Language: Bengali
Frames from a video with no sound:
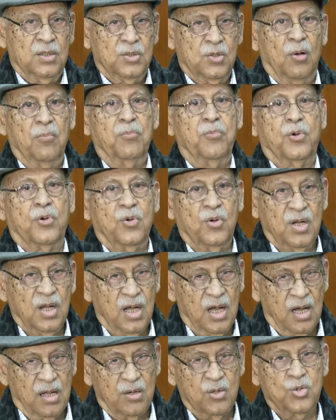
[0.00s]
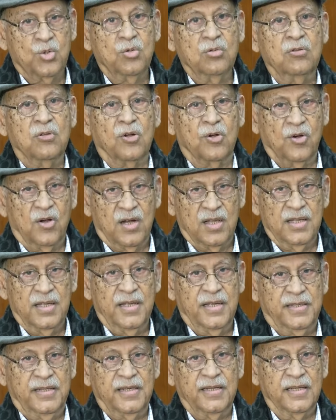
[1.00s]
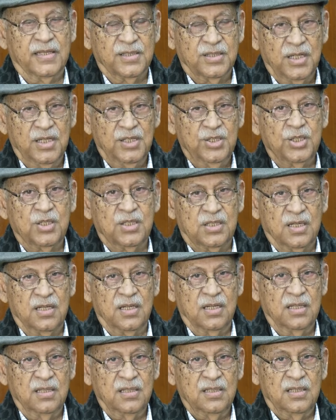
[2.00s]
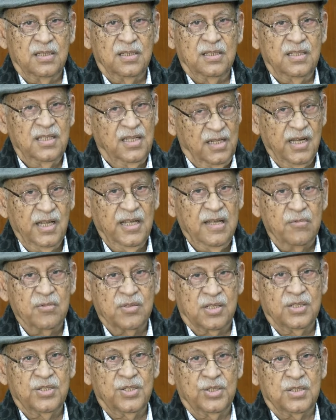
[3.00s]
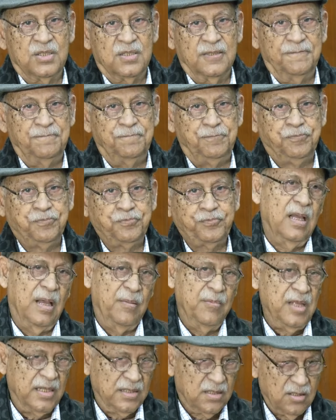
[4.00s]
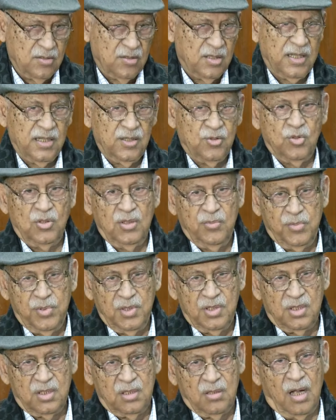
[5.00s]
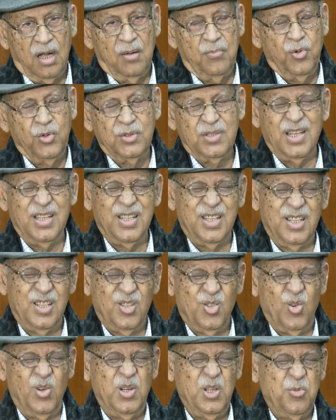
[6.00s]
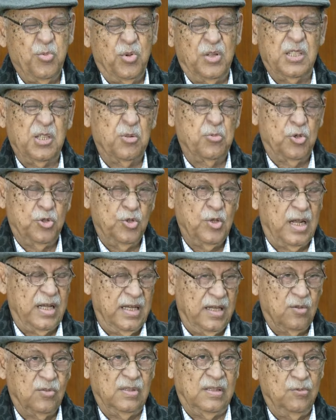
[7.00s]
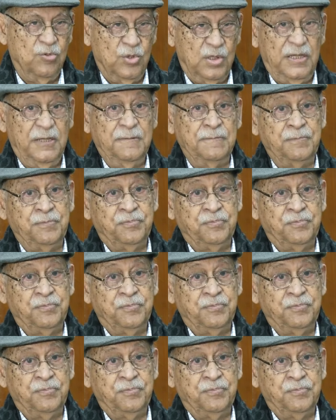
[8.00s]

সম্পর্কটা আরও সুন্দর করা যায় কিনা সেই চেষ্টা এটাই আমাদের চেষ্টা আমি আজকে থেকে যদি বিশ পঞ্চাশ চল্লিশ পঞ্চাশ বছর আগের কথা বলি